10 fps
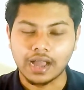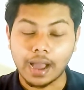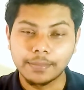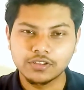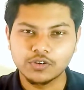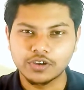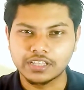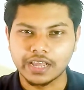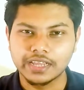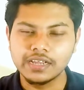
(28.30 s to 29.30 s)
আবেদন করে
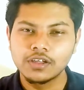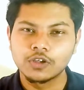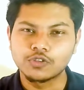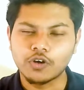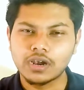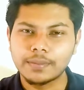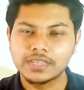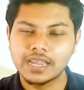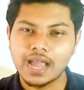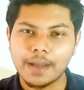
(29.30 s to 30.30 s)
থাকি তখন
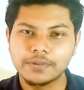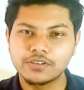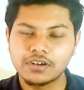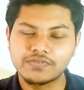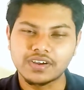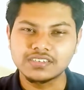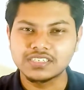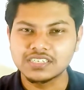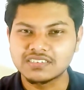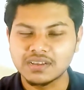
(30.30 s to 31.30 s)
আমাদের এই আবেদনের ফার্স্ট
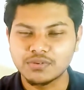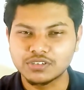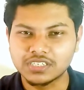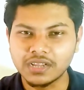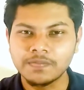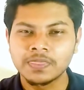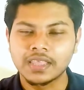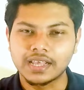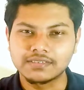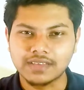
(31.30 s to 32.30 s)
স্টেপ হচ্ছে
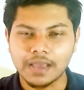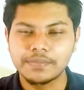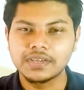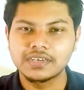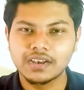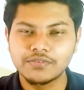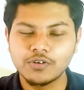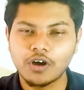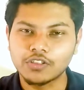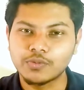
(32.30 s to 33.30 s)
স্কাইপি ইন্টারভিউ
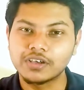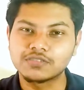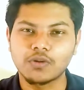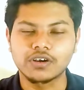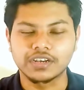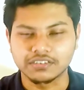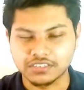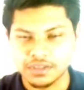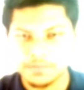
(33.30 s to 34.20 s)
অথবা স্পট টেস্ট